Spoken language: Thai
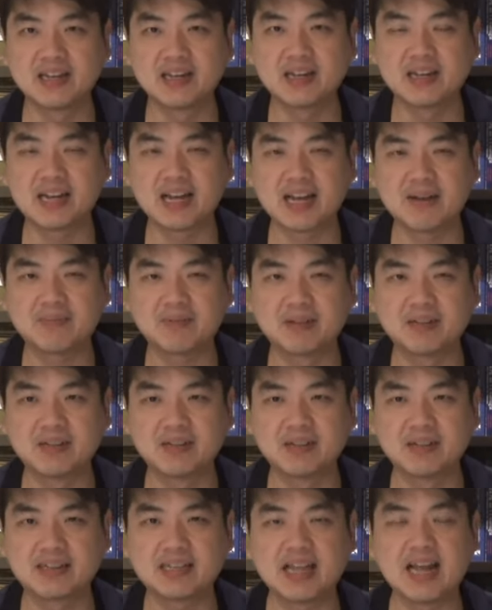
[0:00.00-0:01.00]
นะครับ
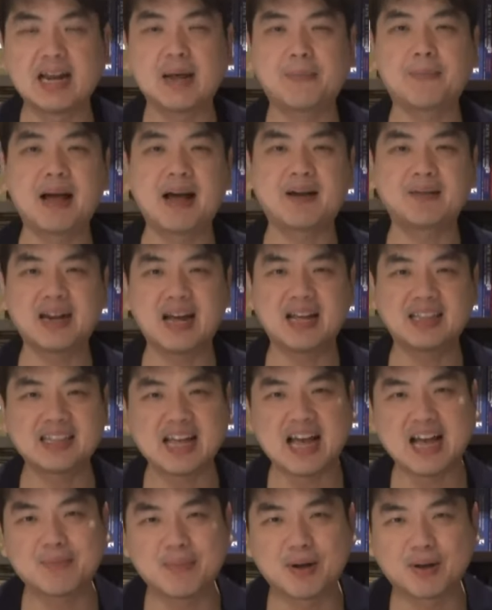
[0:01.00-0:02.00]
แต่ละพักหน้า
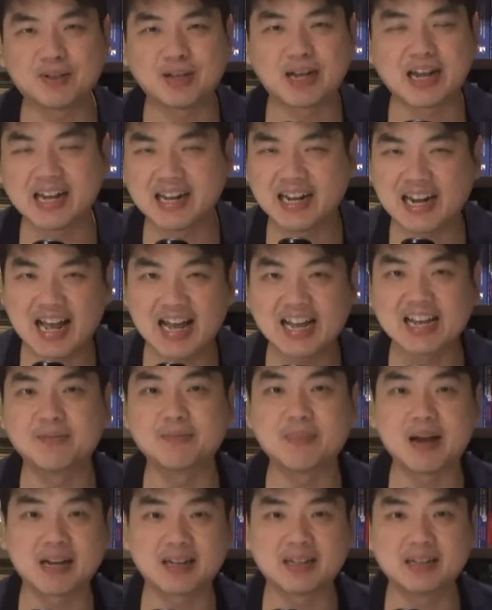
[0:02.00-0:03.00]
ตามันก็จะคล้าย ๆ กัน
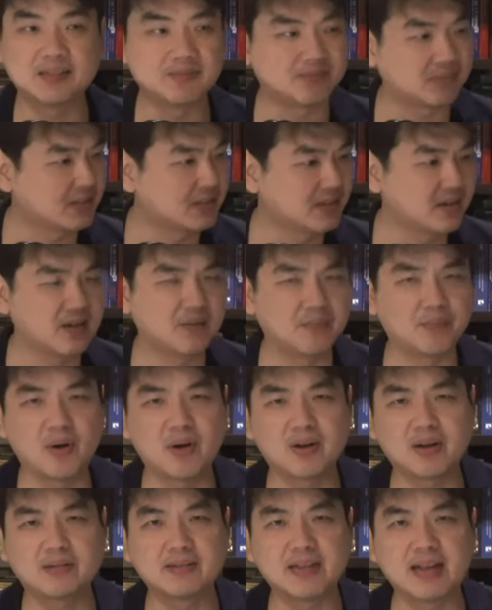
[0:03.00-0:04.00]
มากขึ้น พอ
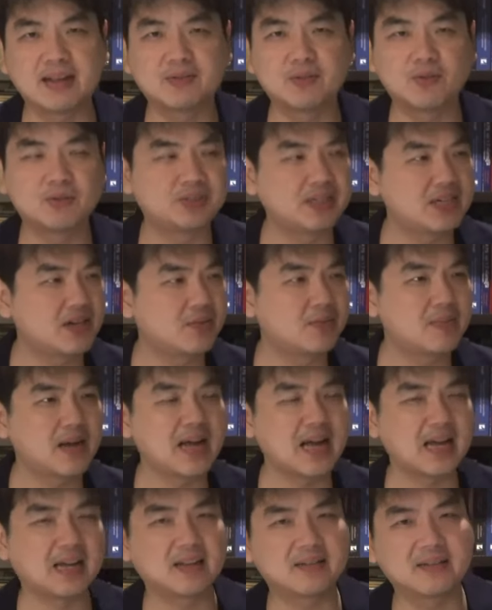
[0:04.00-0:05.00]
กระแสโซเชียล
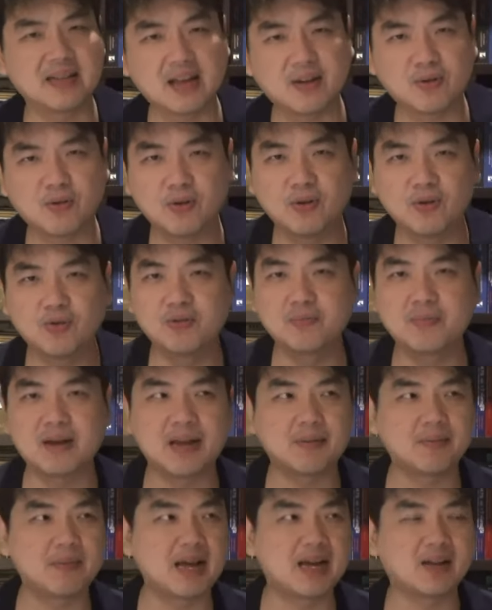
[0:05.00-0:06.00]
มากระแสคนรุ่นใหม่
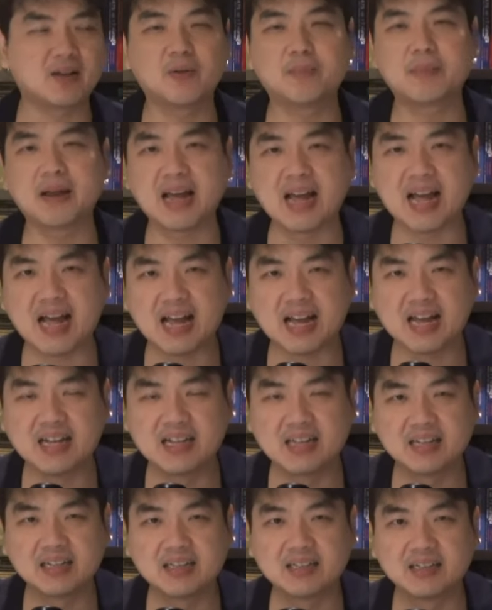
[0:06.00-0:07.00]
มาก็ไปหา
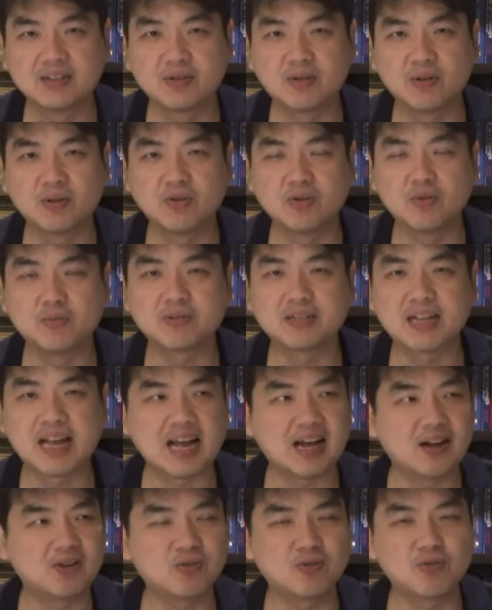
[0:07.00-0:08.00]
คนหนุ่มสา
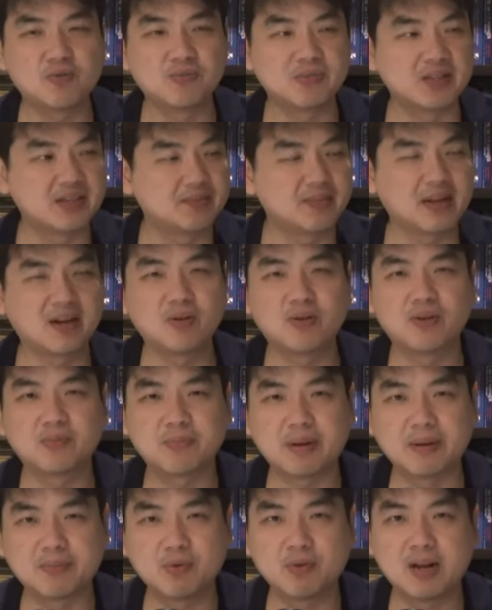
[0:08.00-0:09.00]
วกลุ่มหนึ่งมาลง
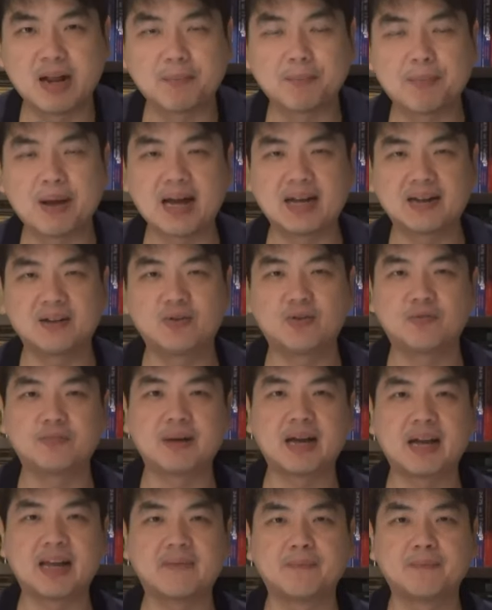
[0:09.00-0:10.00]
เป็นผู้นำพักลง
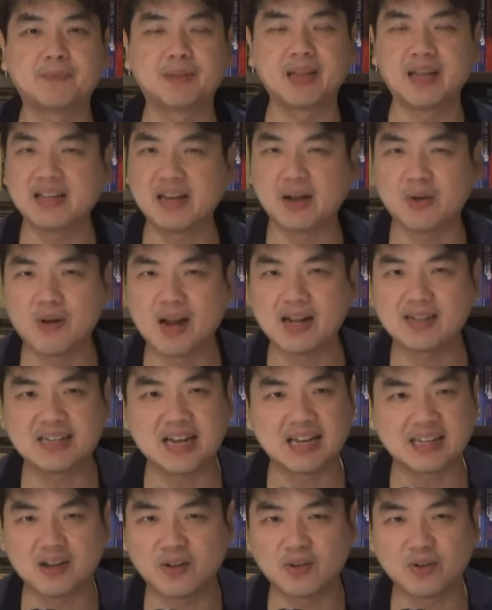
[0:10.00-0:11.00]
ไปเนี่ยอย่างขวา
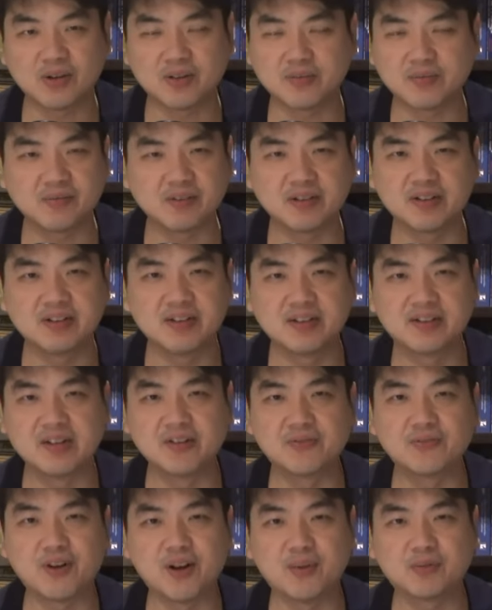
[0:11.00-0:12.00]
จัดเขาก็รี
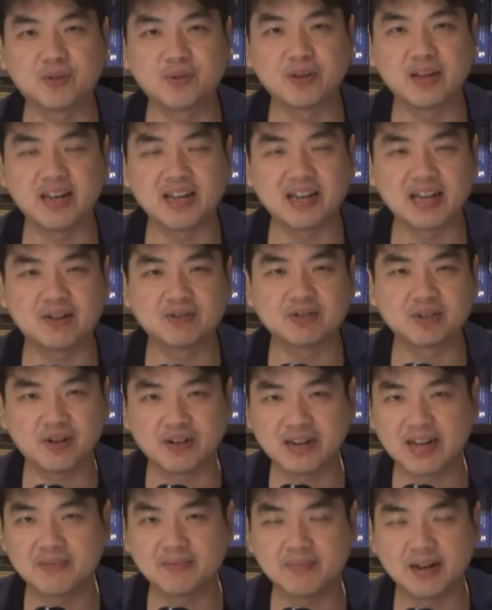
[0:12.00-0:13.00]
ฟอร์มตัวเองเอาจอ
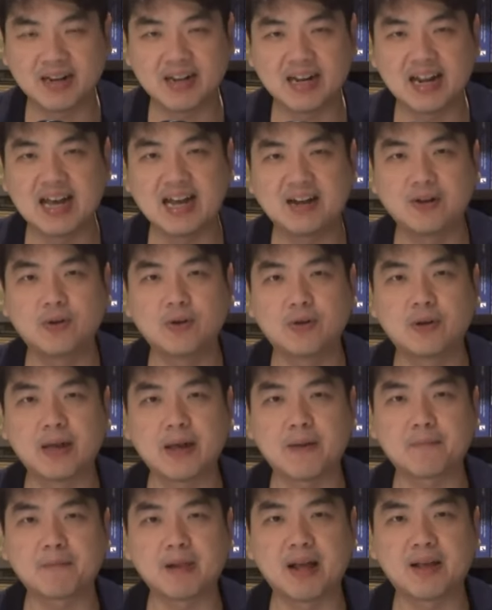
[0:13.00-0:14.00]
แดนบาริล่าลง
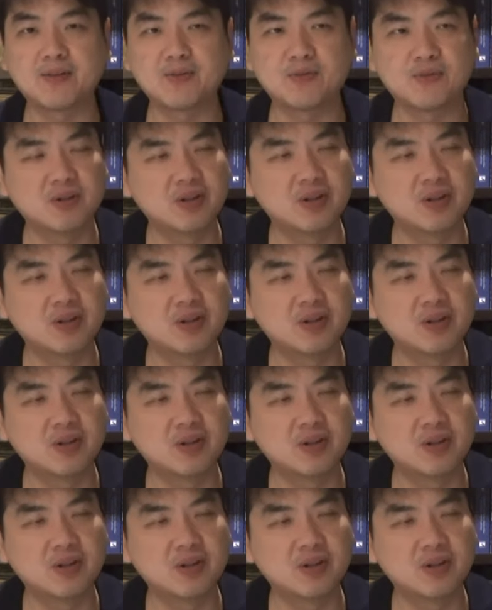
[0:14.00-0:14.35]
เนี่ยอายุ